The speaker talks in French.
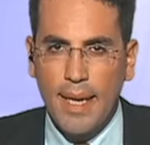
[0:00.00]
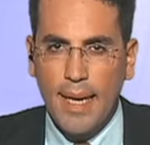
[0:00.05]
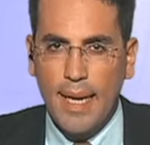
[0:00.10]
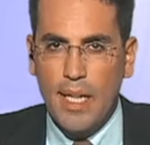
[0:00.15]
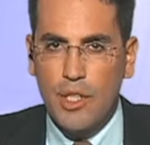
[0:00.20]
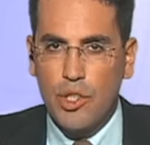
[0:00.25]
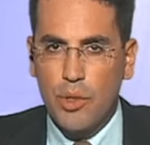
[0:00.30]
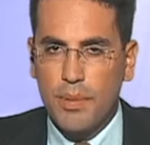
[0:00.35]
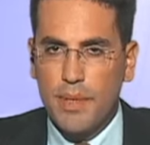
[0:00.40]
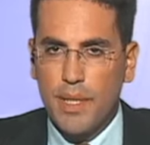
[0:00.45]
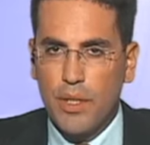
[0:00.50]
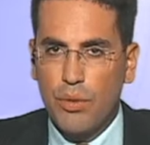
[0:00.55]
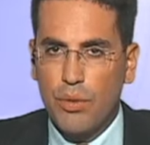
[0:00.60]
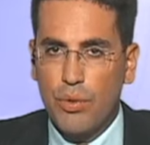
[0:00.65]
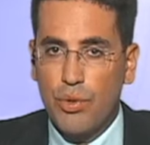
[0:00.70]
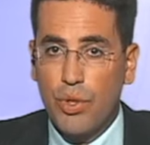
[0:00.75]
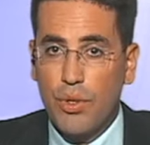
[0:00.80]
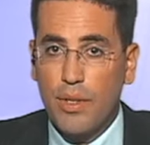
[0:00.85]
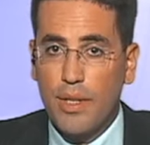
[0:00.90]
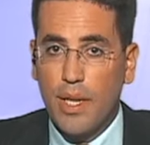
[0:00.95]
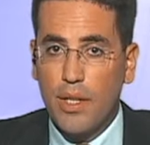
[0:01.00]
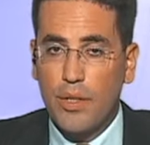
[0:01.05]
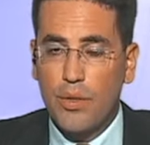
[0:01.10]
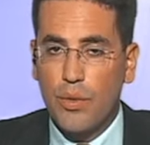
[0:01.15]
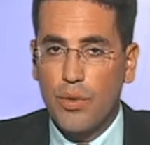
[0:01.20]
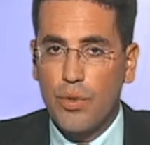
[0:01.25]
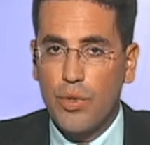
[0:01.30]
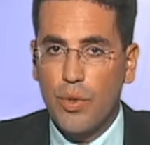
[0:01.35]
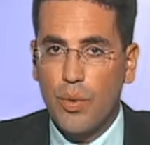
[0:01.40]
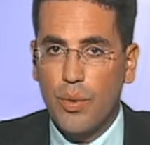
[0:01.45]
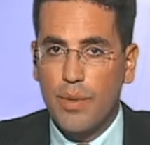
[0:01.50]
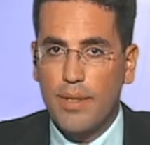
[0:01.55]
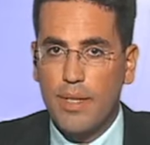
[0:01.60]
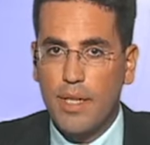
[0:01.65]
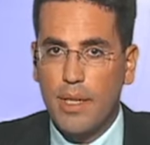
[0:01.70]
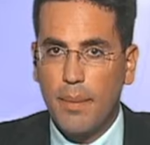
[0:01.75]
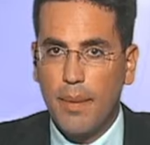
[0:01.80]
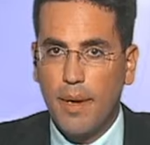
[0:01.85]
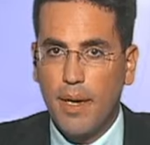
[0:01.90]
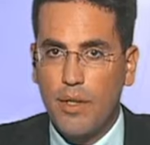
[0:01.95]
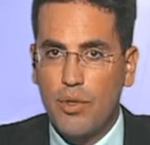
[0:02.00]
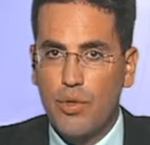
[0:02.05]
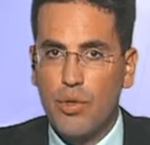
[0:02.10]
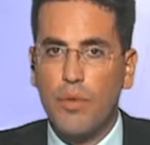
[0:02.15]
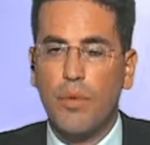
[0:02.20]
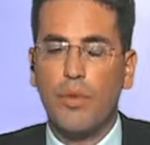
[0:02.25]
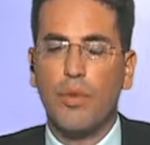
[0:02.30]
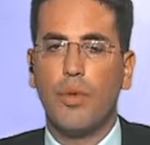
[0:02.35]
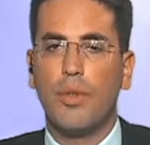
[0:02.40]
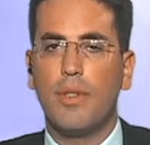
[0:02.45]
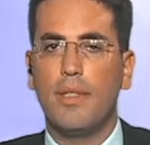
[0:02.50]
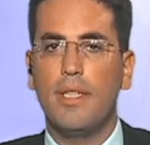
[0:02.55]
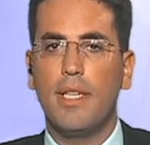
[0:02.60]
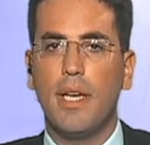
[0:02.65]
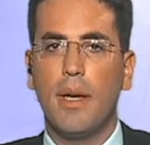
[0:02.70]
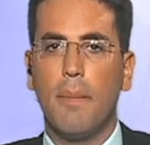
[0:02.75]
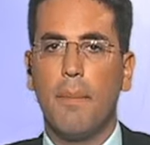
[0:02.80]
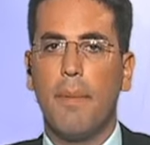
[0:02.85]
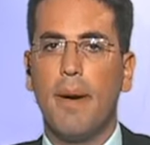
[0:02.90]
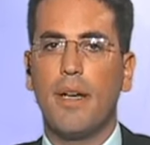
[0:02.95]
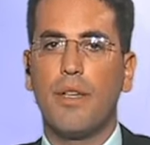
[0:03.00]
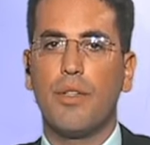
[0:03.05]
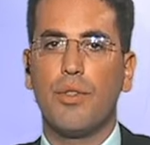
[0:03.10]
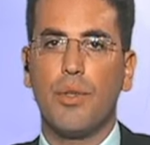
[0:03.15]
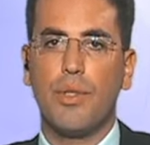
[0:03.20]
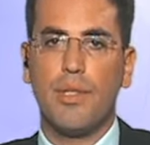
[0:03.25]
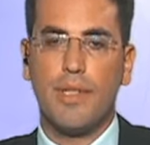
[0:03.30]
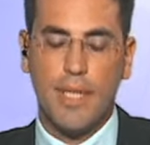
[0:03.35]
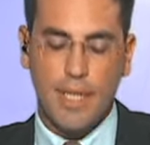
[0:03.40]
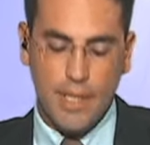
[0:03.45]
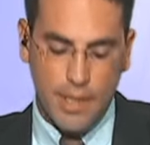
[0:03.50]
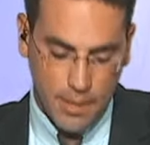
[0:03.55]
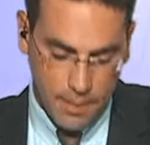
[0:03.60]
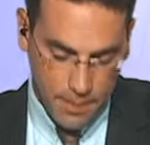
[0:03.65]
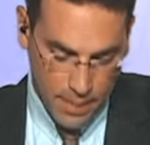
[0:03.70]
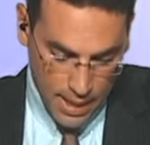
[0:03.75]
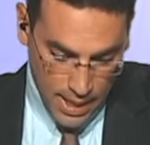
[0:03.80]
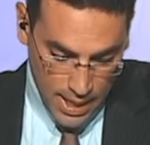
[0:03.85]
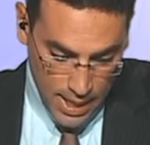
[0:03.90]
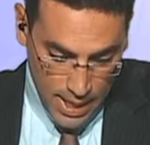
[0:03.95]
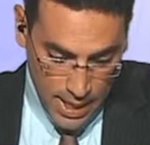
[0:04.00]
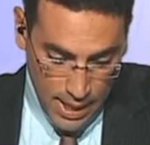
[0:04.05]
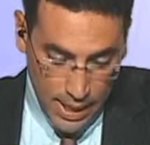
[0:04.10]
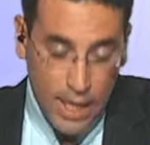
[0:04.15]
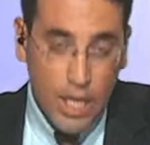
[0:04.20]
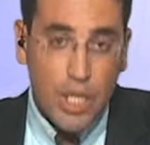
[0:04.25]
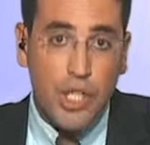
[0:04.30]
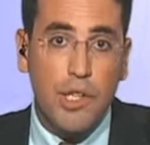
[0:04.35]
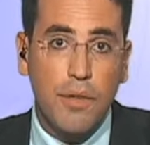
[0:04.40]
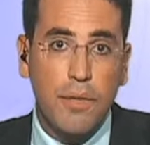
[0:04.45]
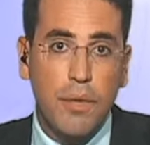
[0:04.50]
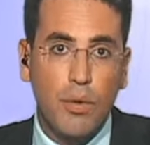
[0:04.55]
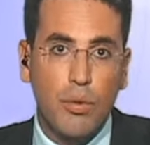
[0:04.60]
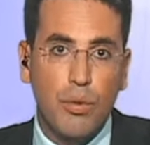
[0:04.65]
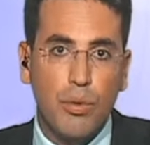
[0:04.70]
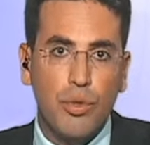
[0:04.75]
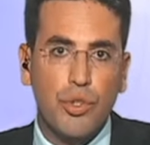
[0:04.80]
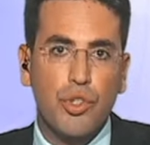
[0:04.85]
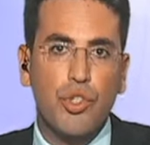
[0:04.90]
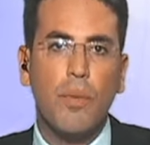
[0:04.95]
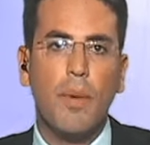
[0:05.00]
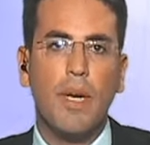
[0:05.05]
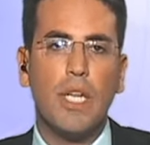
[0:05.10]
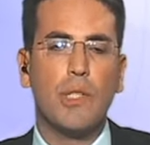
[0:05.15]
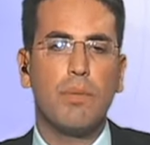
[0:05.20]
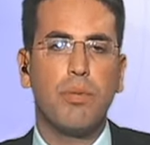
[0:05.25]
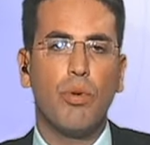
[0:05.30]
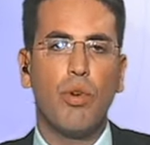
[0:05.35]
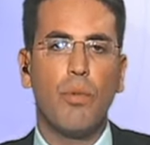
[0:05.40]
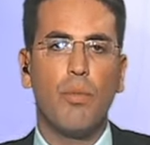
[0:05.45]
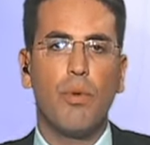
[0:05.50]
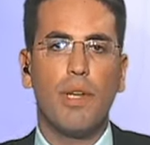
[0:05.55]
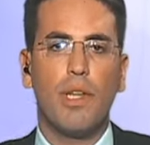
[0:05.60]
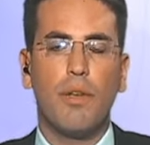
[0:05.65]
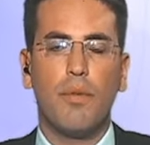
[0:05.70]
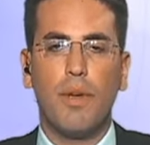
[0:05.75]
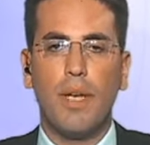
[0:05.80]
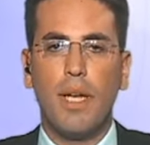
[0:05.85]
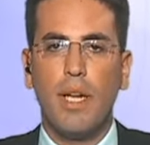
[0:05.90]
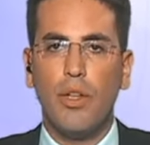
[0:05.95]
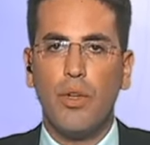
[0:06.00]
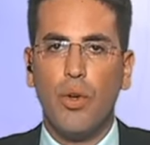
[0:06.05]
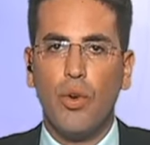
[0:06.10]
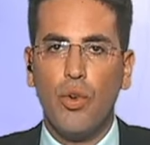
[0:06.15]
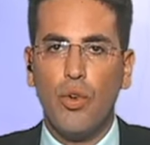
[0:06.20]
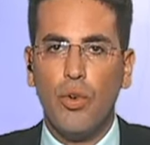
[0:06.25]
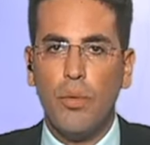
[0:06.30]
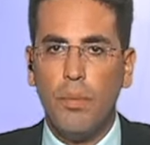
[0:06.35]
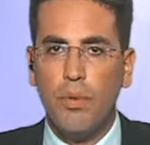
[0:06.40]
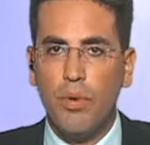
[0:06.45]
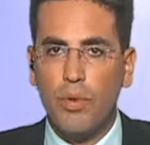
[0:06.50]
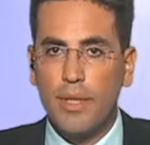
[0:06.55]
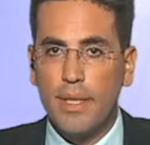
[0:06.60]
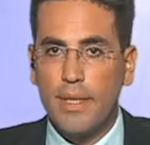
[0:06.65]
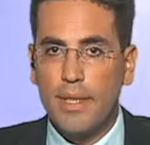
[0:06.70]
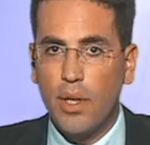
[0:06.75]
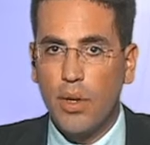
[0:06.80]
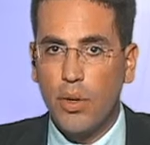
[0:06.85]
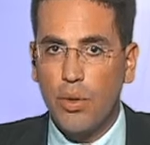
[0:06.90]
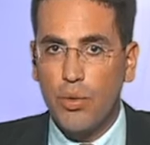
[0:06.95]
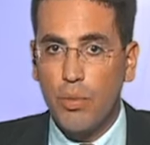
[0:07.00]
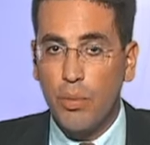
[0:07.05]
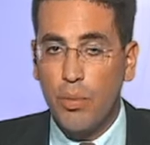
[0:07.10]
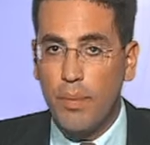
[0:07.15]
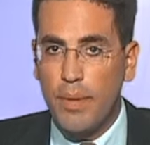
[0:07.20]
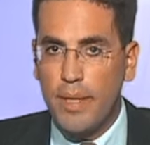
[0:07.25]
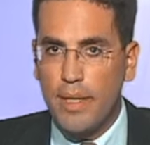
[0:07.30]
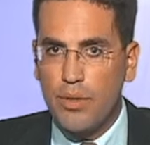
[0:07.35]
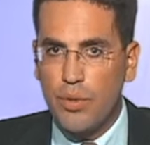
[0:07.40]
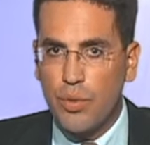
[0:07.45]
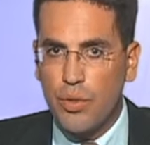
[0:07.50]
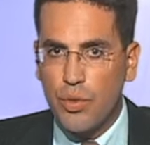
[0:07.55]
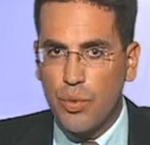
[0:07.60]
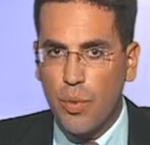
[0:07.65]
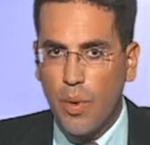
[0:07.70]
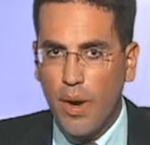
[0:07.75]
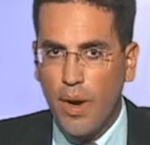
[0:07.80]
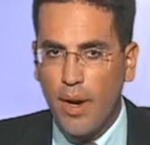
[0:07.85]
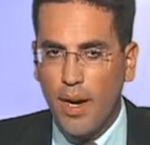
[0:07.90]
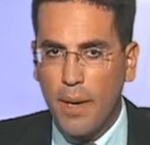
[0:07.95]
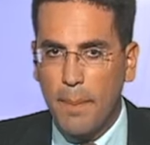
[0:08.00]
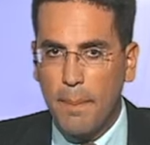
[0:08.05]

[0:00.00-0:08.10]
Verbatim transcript: Et les obsèques du jeune garçon seront célébrées ce vendredi à Bar-sur-Seine. Les chiffres du chômage pour le mois d'avril dans l'Aube ont été rendus publics ce soir.